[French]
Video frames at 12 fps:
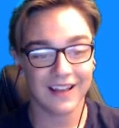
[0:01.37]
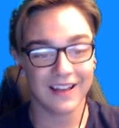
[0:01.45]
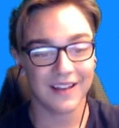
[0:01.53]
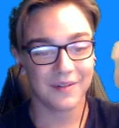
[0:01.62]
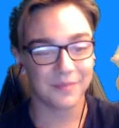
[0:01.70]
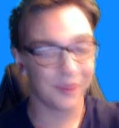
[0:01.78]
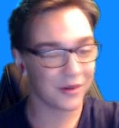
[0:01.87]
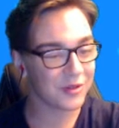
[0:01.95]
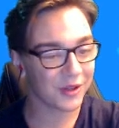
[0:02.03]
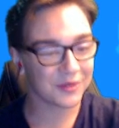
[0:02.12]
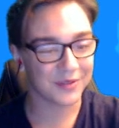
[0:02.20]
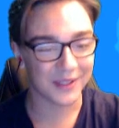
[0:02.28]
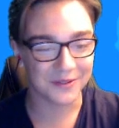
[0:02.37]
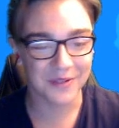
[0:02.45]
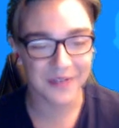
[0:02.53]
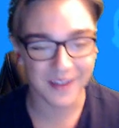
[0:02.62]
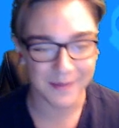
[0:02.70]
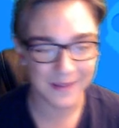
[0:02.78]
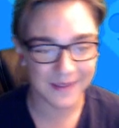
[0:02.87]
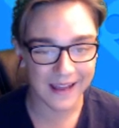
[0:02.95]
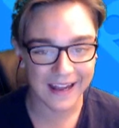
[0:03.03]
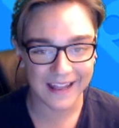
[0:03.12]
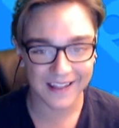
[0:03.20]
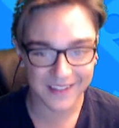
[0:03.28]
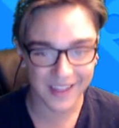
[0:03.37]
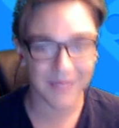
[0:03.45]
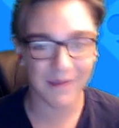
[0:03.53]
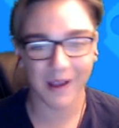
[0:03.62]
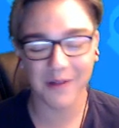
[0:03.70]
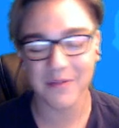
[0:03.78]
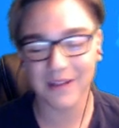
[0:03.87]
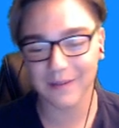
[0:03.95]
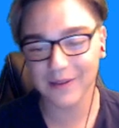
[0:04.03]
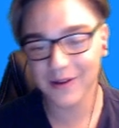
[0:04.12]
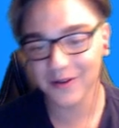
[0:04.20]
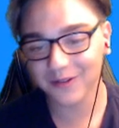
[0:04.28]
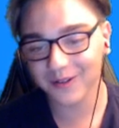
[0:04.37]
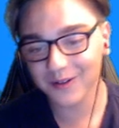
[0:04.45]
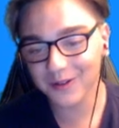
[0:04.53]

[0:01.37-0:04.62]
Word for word: Bonjour à toutes et à tous les amis, c'est Alex, j'espère que vous allez bien, on se retrouve